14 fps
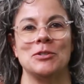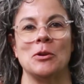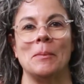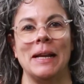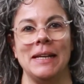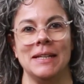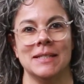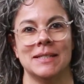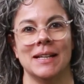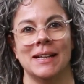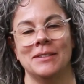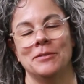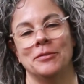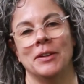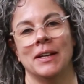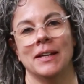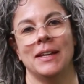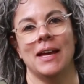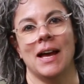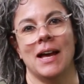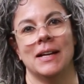sou Marisa,
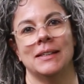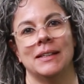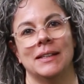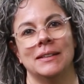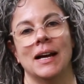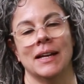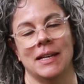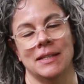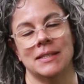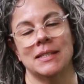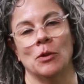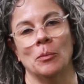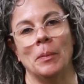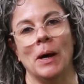franqueada aqui de São